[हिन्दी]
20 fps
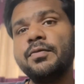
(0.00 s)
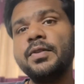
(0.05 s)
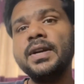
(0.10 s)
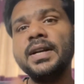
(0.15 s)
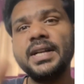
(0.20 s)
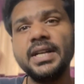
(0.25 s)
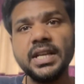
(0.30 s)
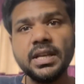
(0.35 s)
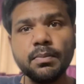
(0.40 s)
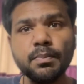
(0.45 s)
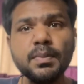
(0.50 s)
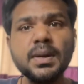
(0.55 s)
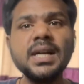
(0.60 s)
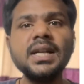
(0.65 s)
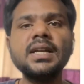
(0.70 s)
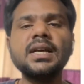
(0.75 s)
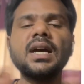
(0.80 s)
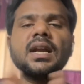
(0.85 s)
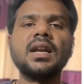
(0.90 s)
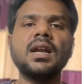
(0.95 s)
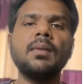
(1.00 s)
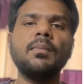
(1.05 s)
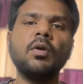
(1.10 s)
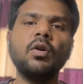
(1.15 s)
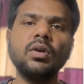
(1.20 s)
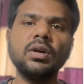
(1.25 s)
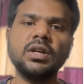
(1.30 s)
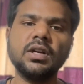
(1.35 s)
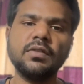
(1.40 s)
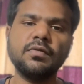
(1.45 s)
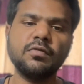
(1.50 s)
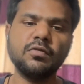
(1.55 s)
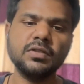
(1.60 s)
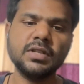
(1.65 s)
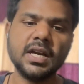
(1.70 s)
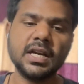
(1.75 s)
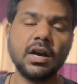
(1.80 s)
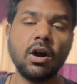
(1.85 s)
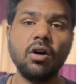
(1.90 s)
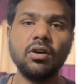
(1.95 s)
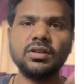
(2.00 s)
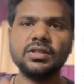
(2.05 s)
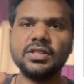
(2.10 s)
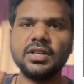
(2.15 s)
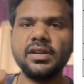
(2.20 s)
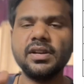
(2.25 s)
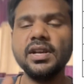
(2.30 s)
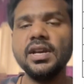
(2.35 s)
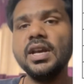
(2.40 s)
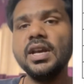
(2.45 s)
फिर टीम बिल्ड करना बहुत टफ हो जाएगा ऑप्शन